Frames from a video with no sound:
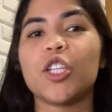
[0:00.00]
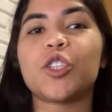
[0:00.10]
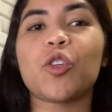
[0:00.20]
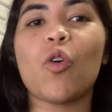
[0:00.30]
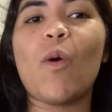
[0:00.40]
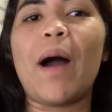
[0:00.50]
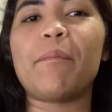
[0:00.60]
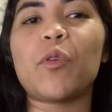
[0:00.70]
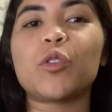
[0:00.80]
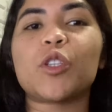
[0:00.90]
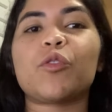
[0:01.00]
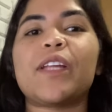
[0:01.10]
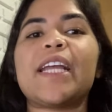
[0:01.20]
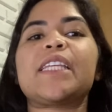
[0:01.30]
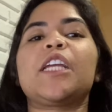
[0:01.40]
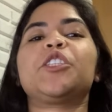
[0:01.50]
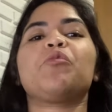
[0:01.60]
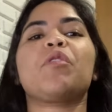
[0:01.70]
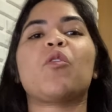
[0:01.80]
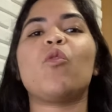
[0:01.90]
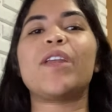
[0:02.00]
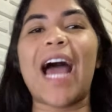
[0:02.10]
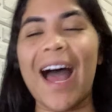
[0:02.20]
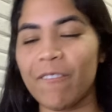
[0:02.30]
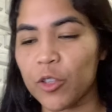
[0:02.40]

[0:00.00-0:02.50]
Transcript: Estou com a blusa do Decidi Me Curar.